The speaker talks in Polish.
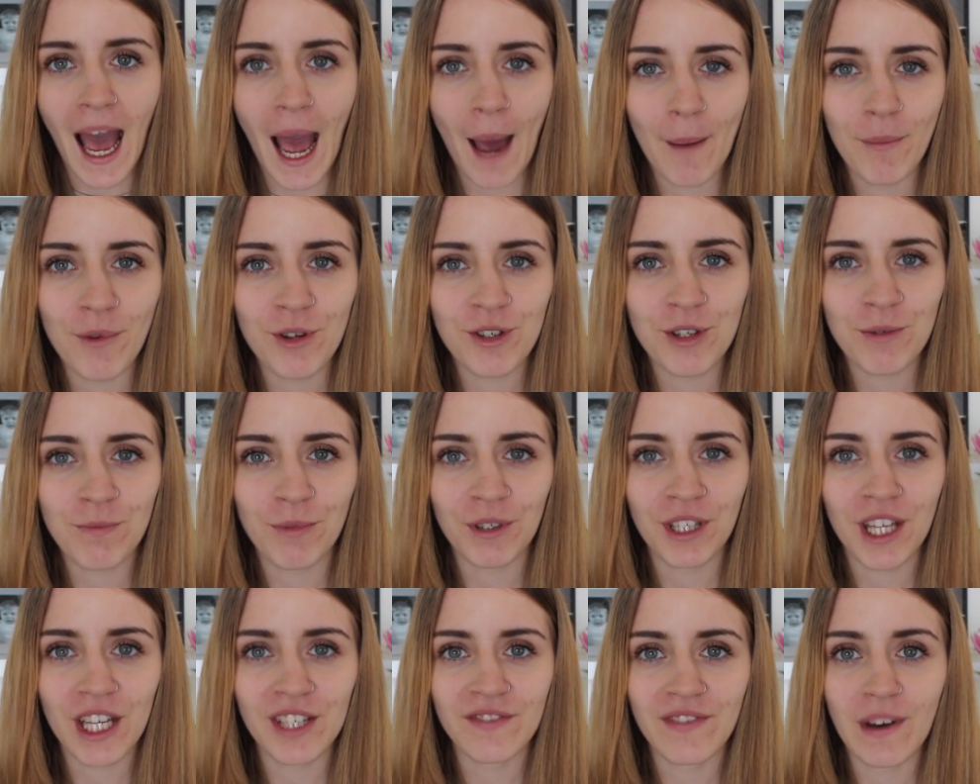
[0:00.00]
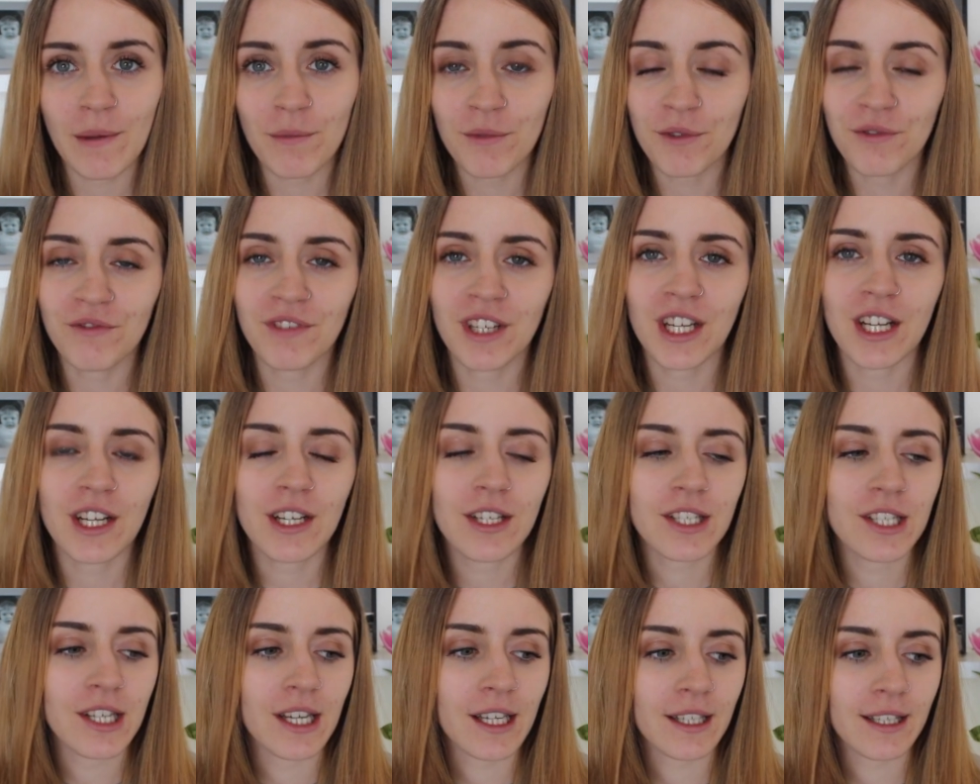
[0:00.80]
a może podać Wam
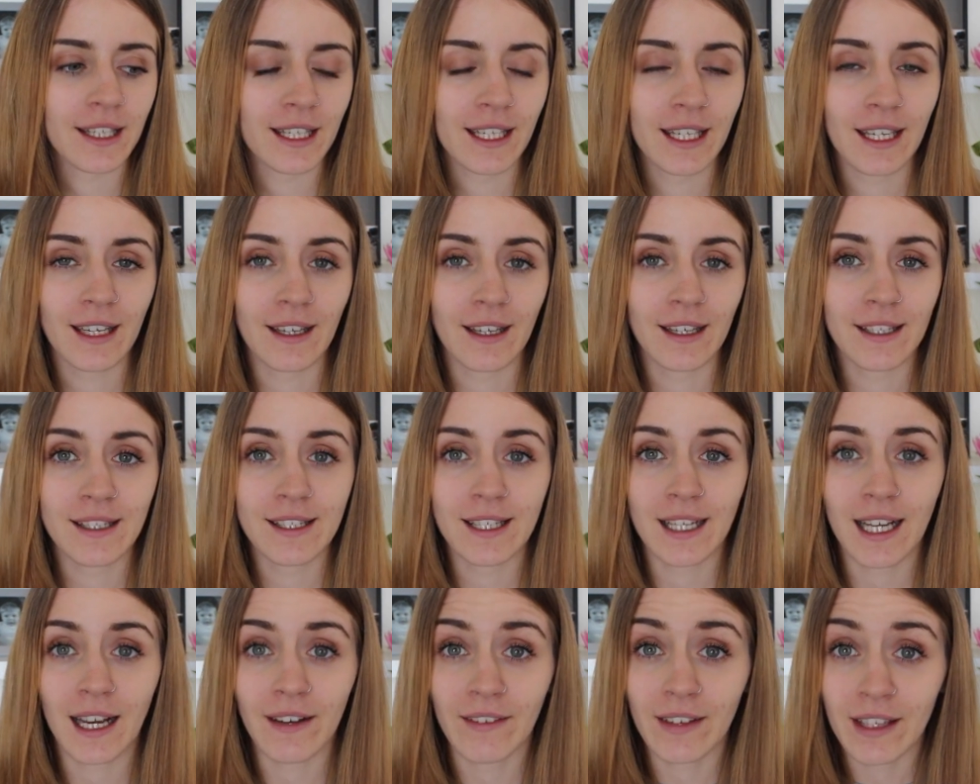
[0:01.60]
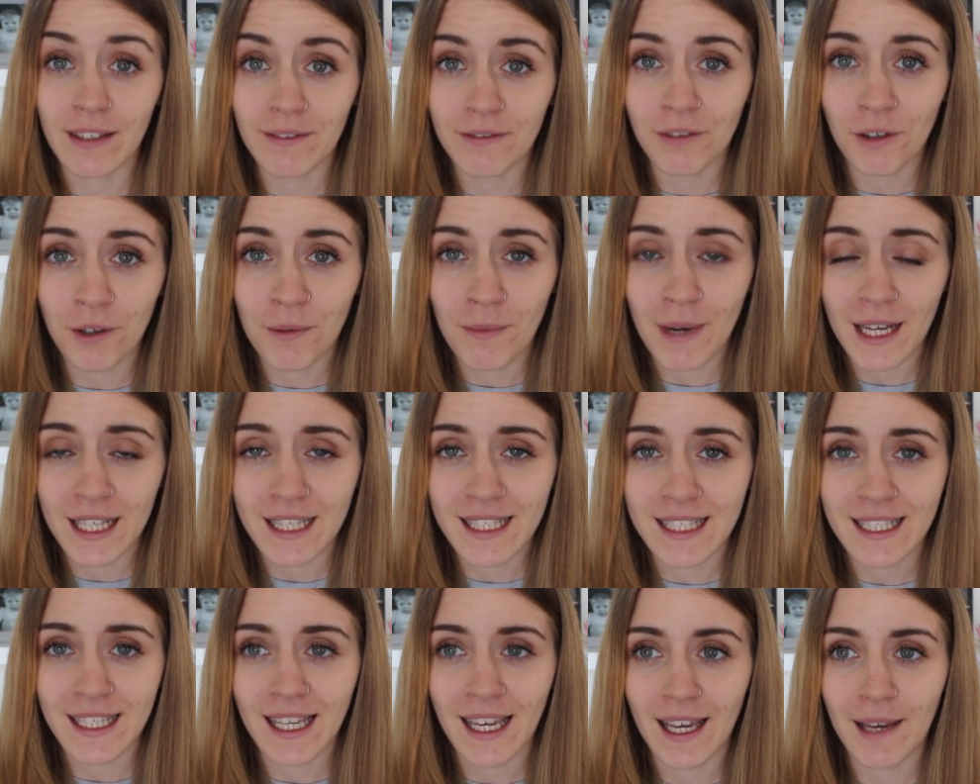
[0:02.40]
również e, takie ciekawe
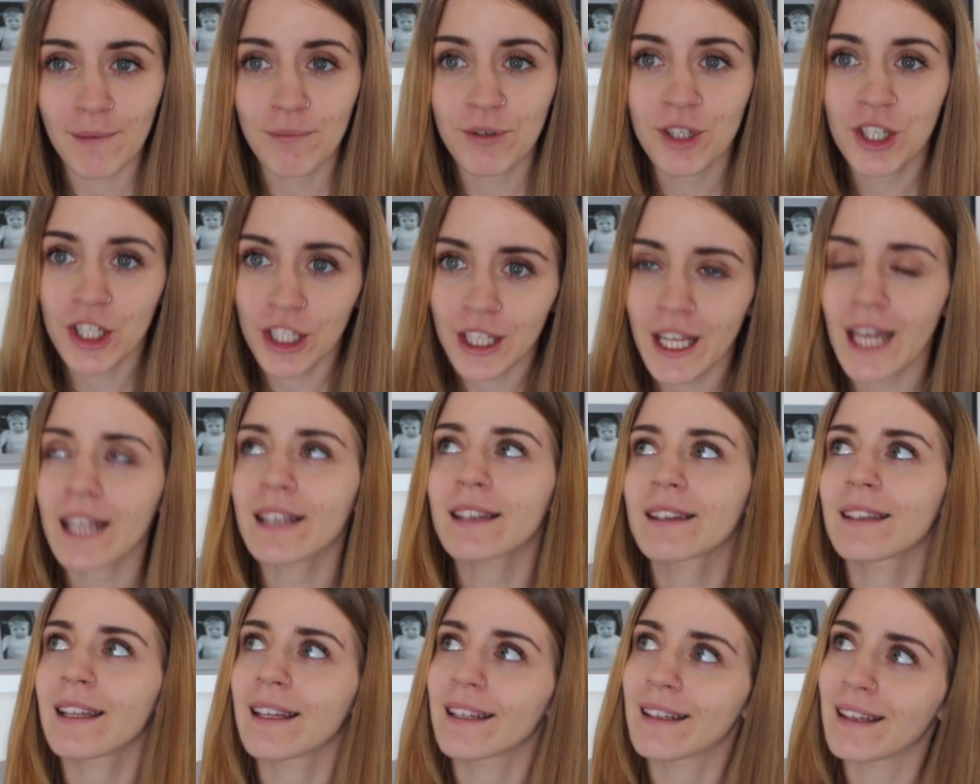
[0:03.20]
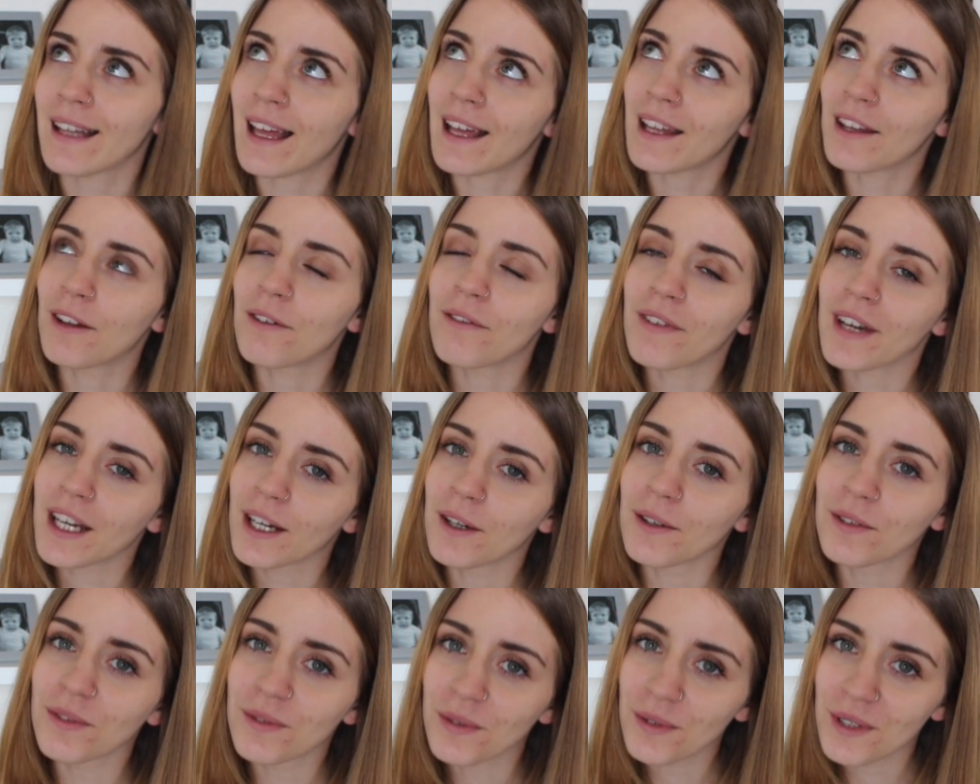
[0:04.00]
informacje, przydatne dla
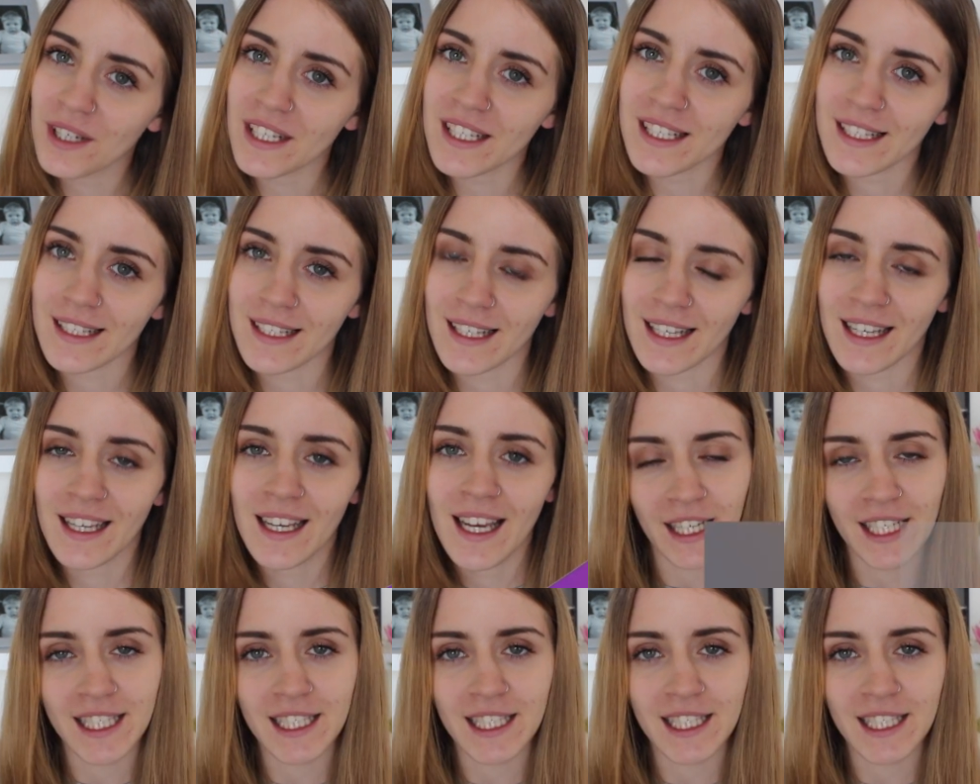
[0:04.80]
nowego turysty.